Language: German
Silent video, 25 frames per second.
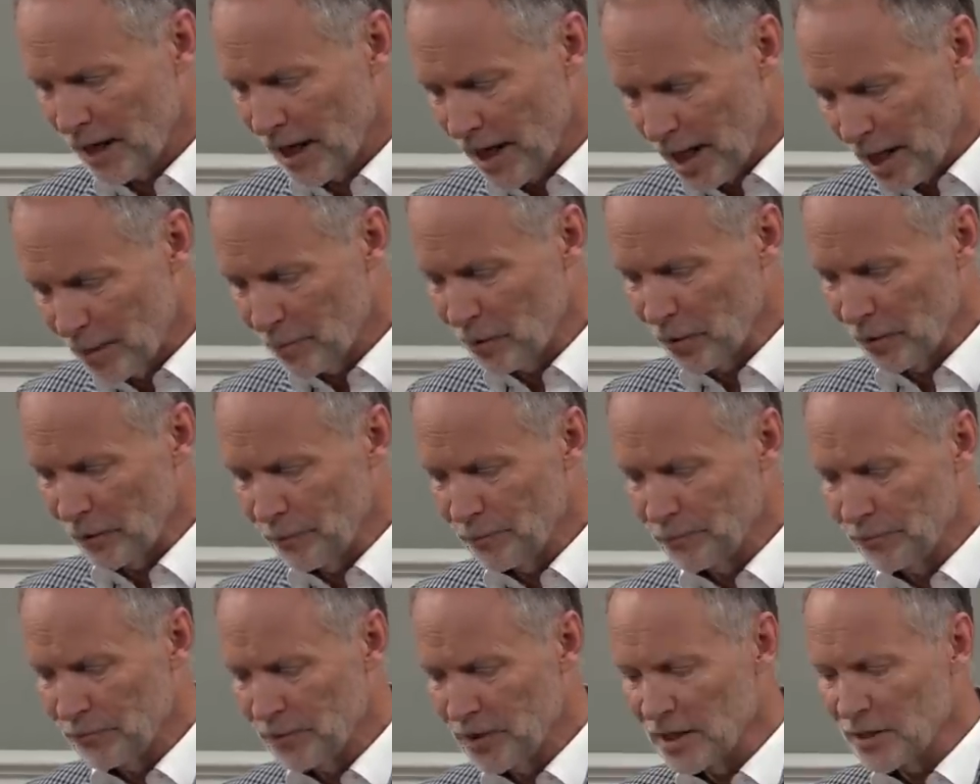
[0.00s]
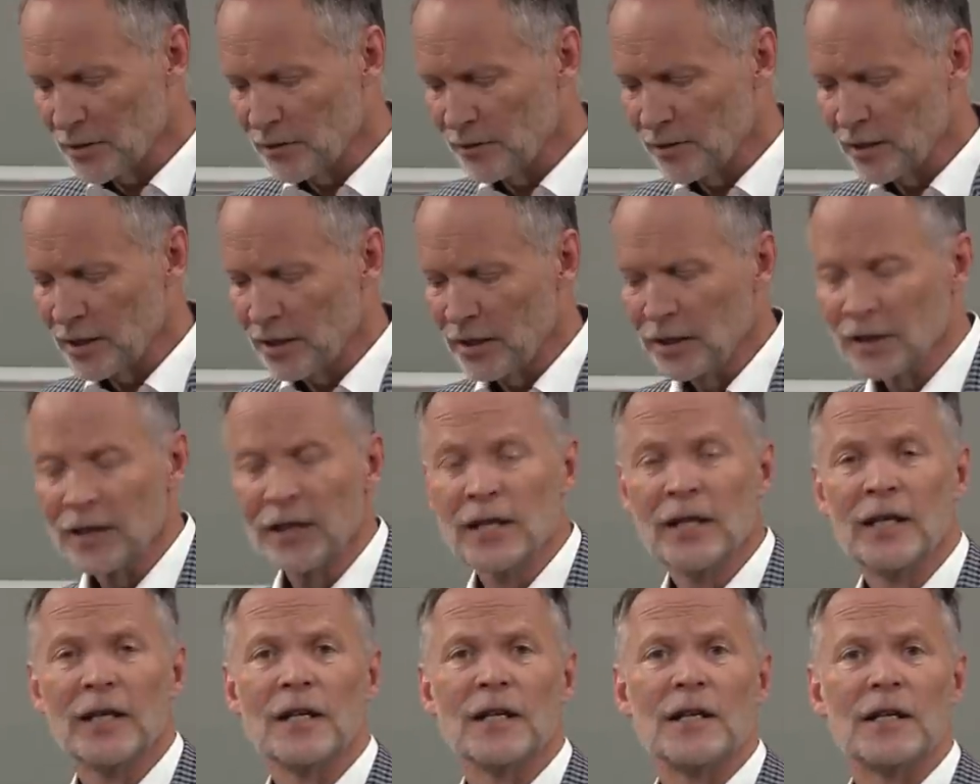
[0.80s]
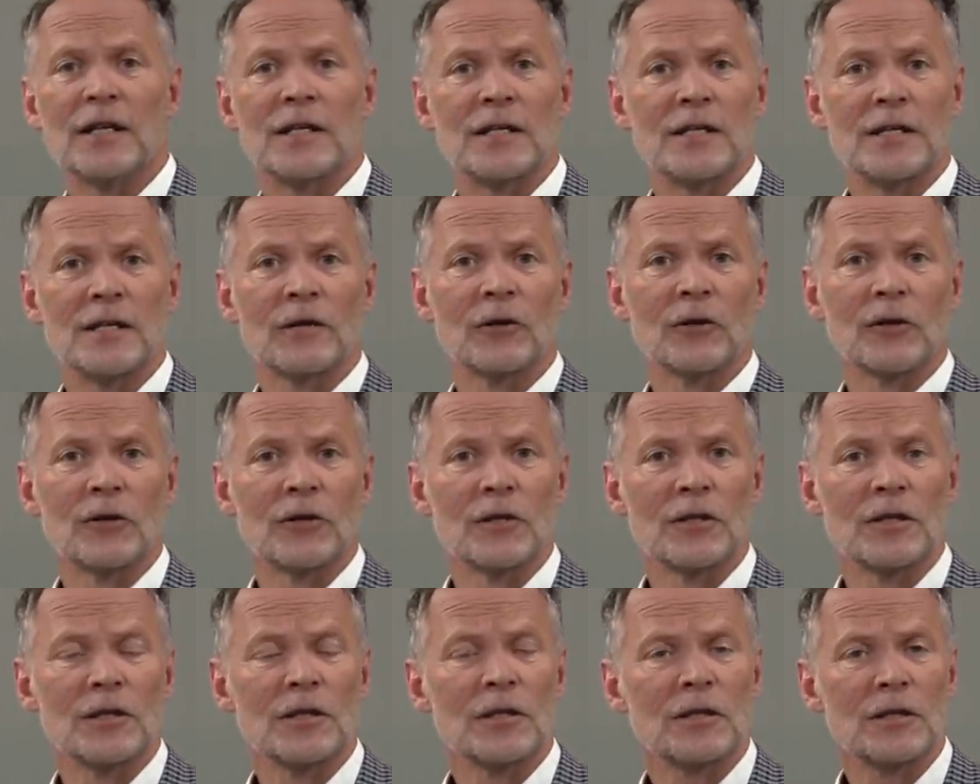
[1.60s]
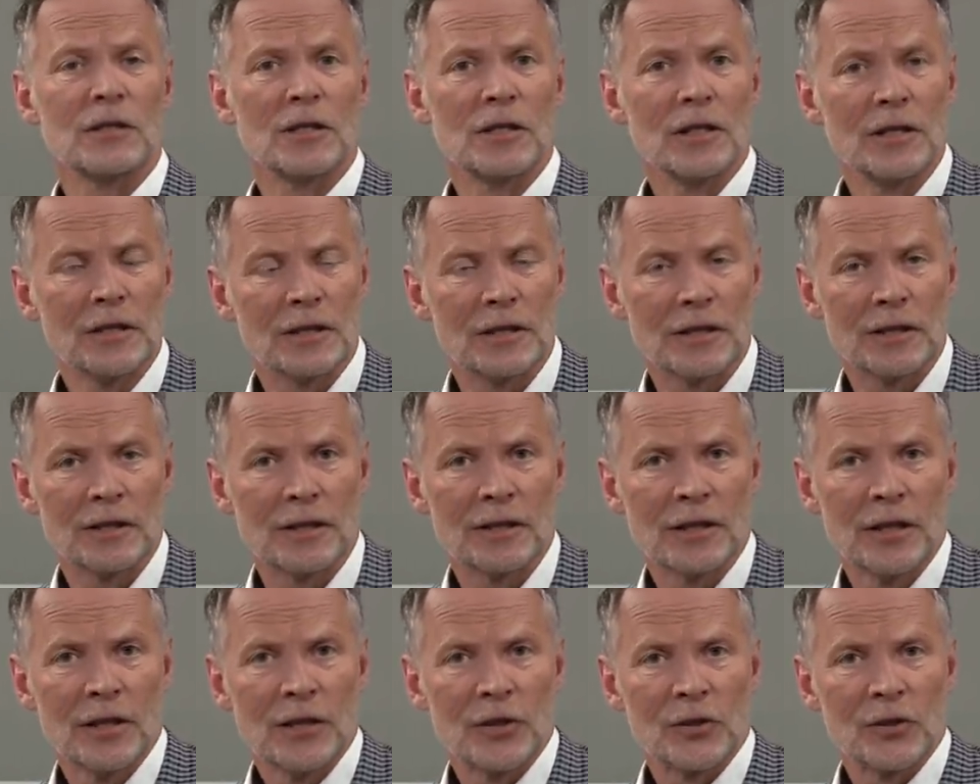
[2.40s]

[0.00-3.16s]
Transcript: Aber deswegen ist er heute nicht hier,